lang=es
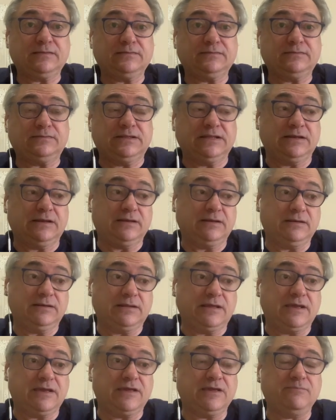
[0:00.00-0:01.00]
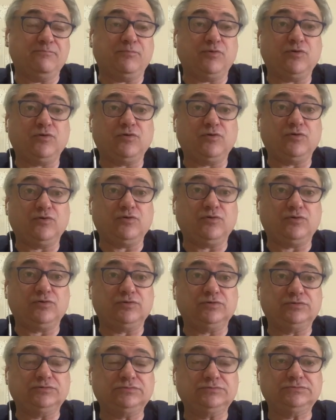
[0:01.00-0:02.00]
del
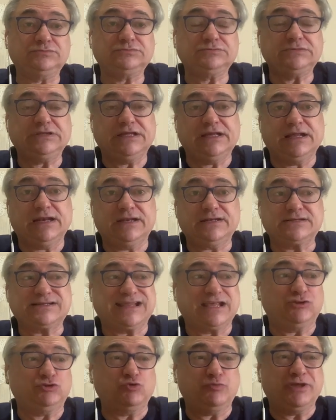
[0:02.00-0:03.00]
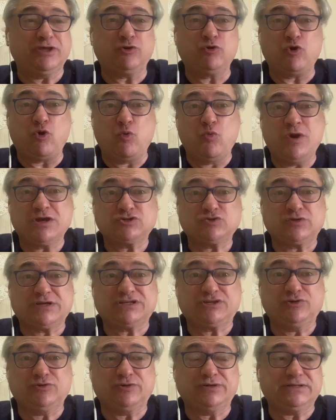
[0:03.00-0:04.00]
equipo inglés que tuvieron unas
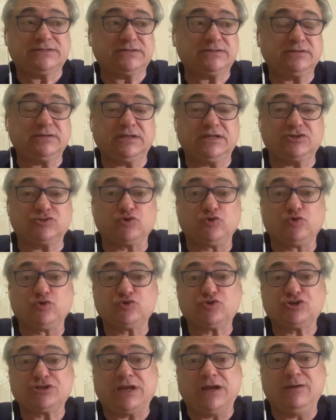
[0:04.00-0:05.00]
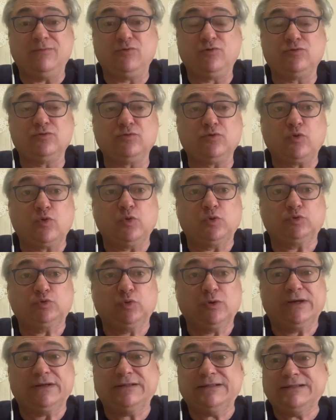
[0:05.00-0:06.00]
ocasiones que solo salvó
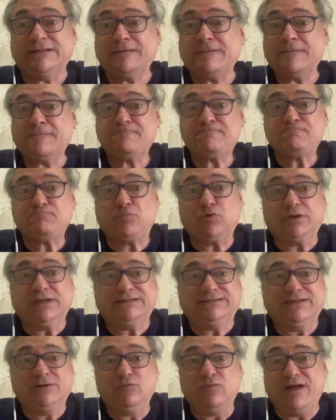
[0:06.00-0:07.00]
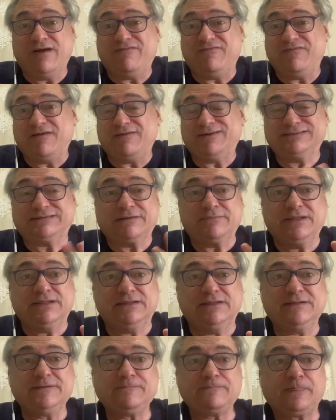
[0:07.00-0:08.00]
Courtois porque tiene una fava
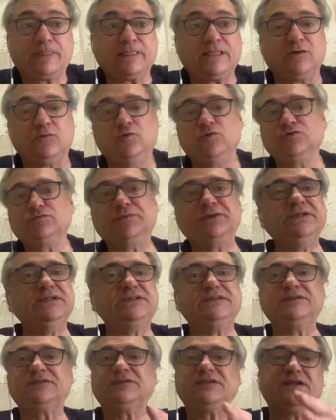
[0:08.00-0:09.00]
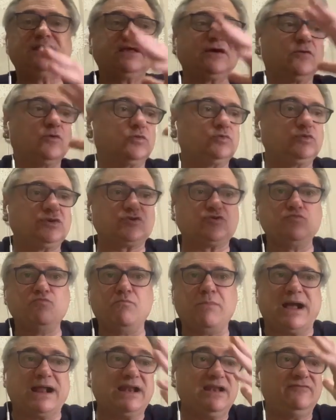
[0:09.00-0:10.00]
tremenda. Algunos me insisten en que Courtois es un
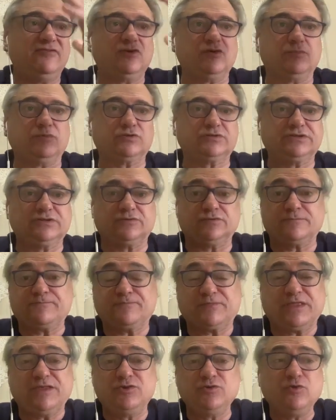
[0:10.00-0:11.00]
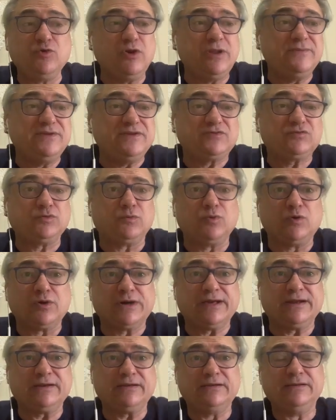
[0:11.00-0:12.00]
magnífico portero y yo no le he visto
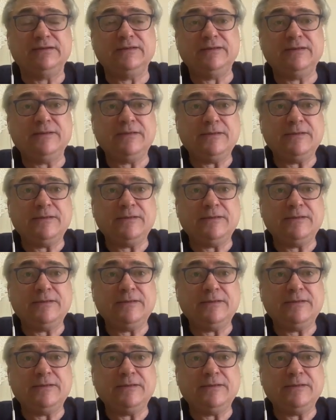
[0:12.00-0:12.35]
bloquear